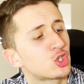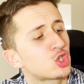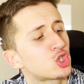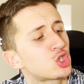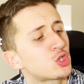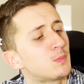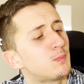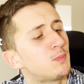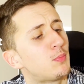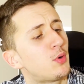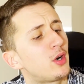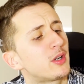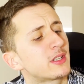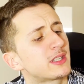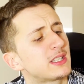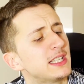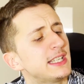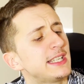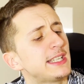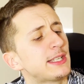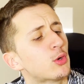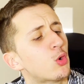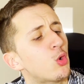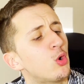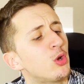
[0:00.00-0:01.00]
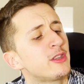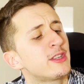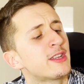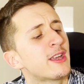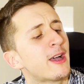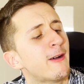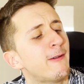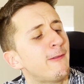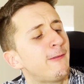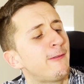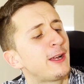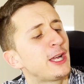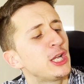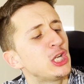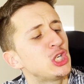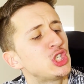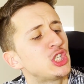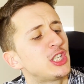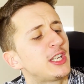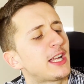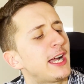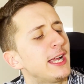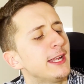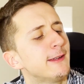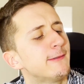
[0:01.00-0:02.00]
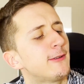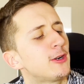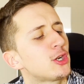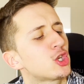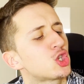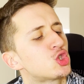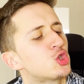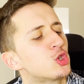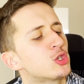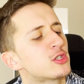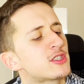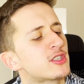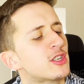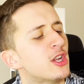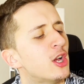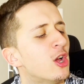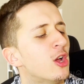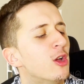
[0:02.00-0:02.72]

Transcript: sportlich und frisch, Dreifachschutz,